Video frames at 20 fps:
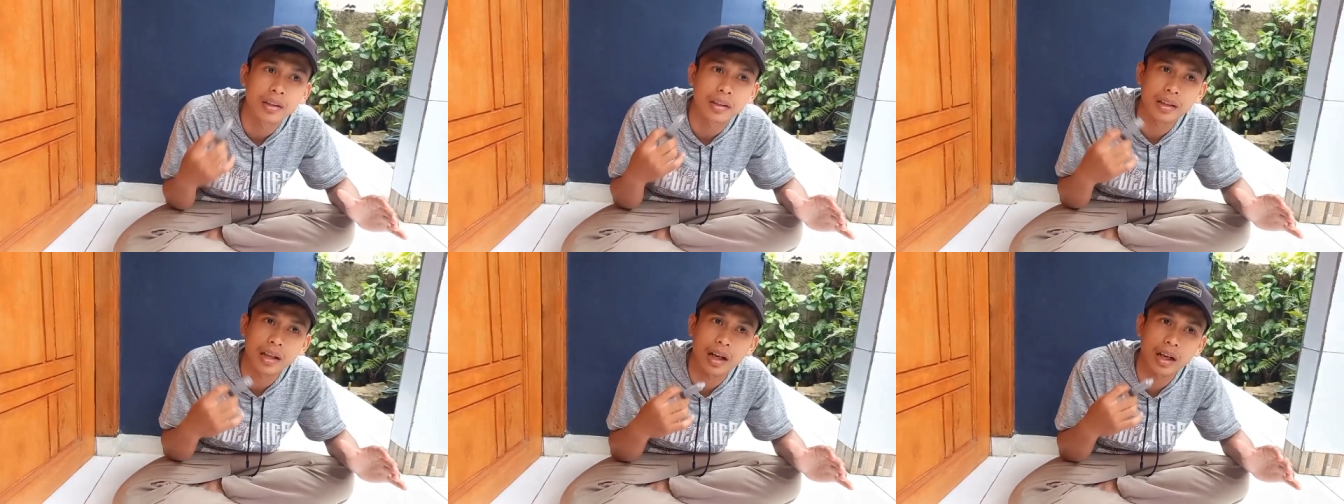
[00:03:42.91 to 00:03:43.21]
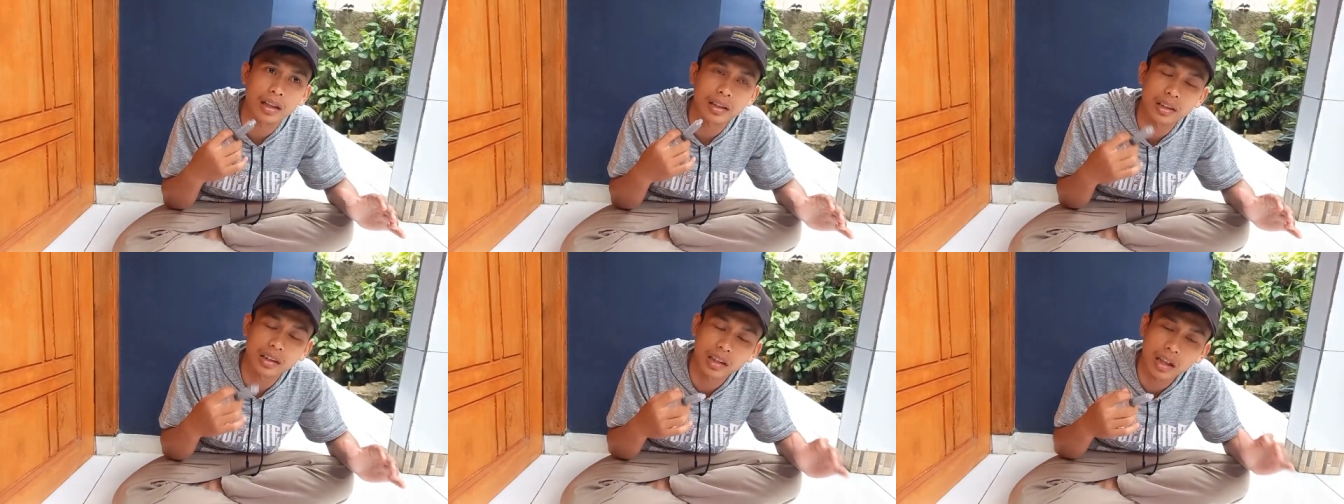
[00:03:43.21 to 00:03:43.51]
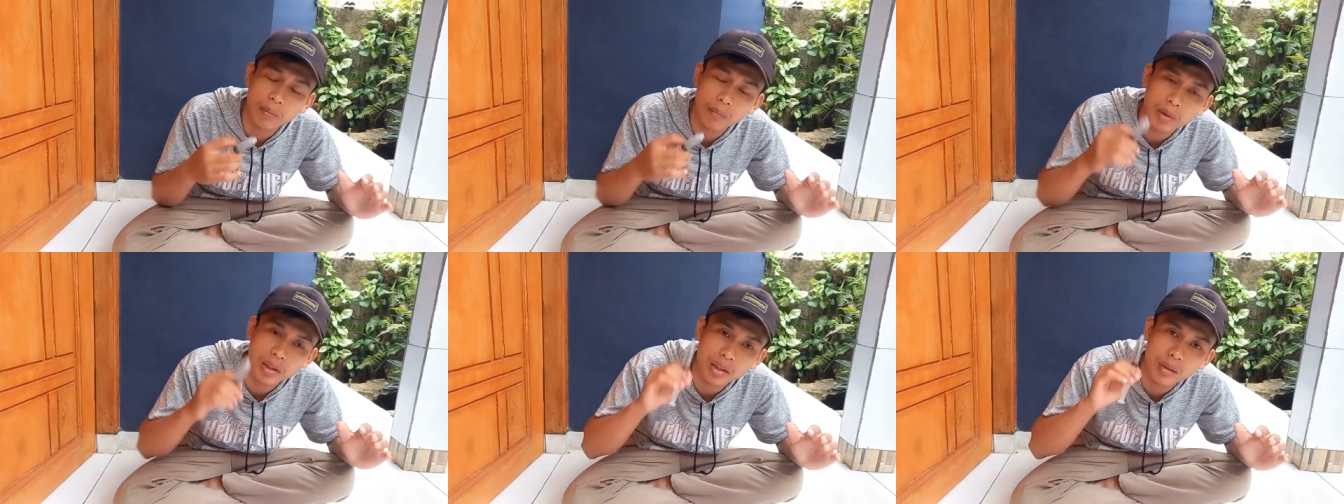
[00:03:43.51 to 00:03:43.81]
nah
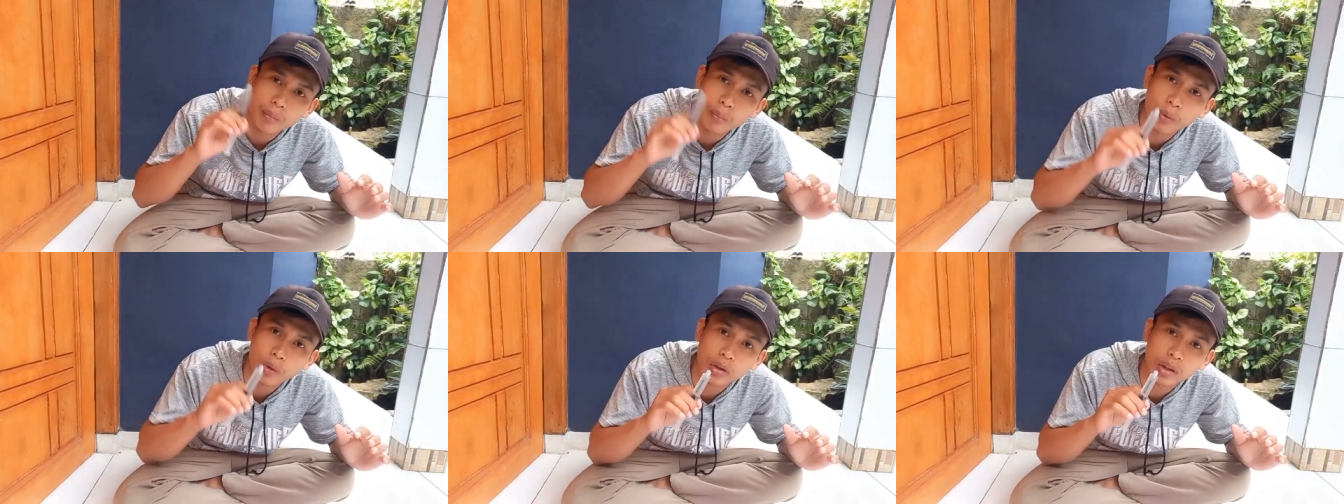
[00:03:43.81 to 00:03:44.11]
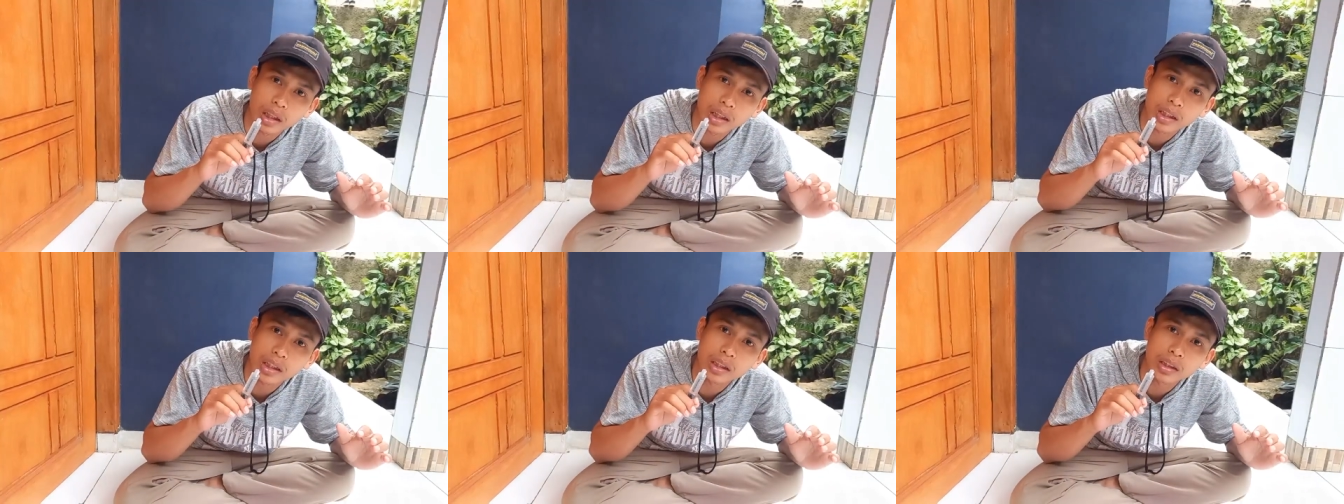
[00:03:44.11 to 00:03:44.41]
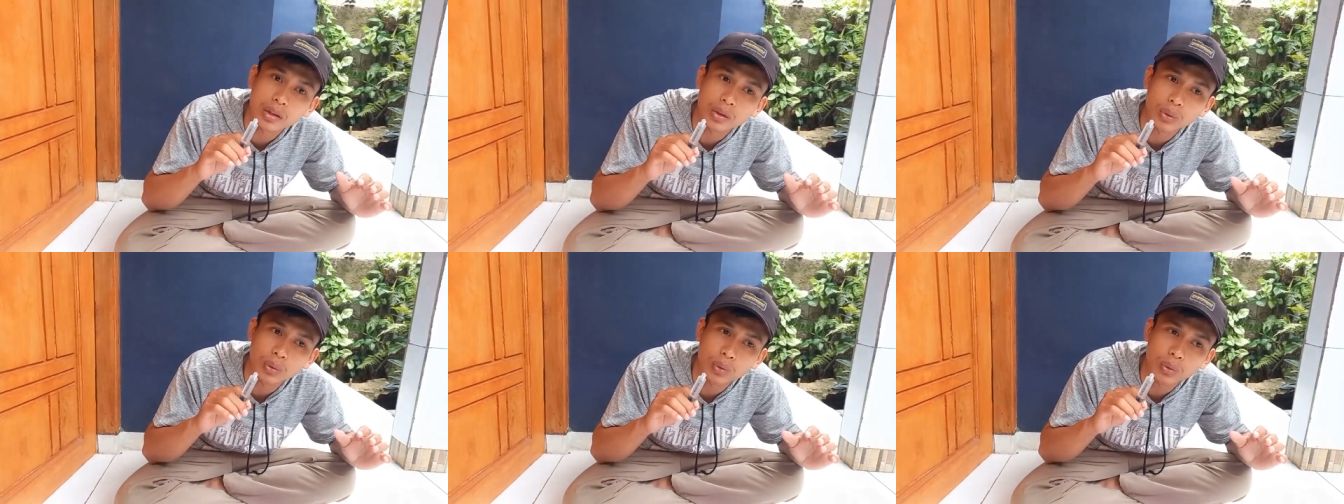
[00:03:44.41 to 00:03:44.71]
ketika menyemprotkan
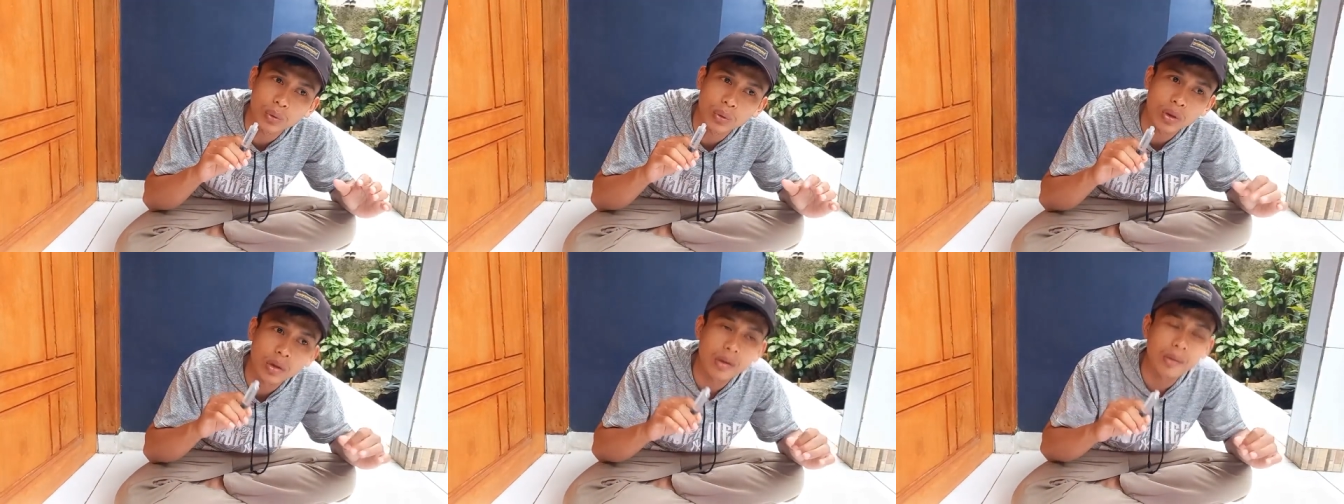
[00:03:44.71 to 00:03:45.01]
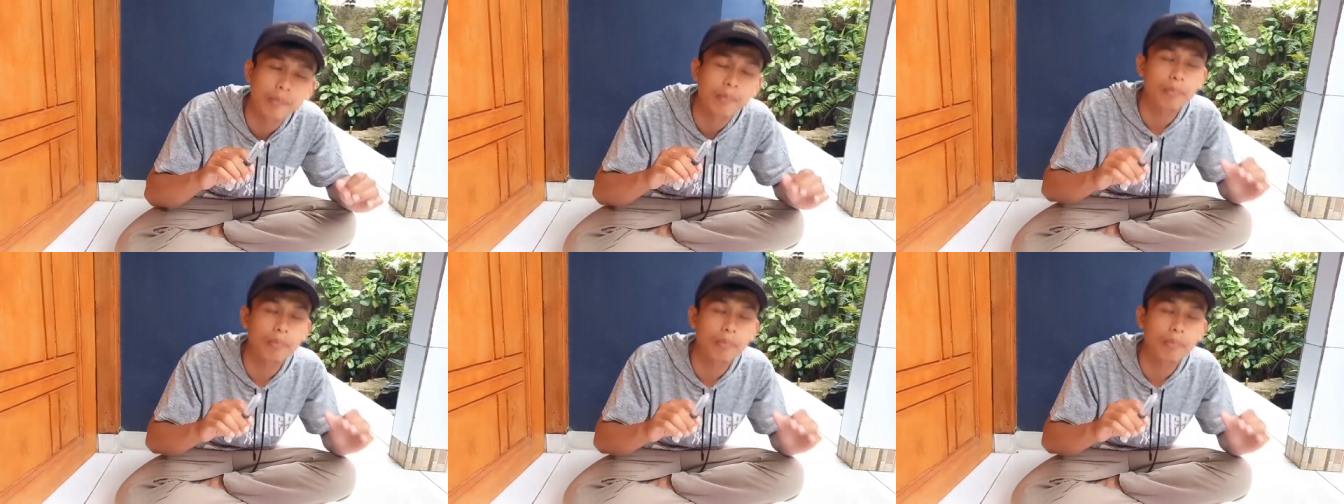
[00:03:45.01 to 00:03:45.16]
itu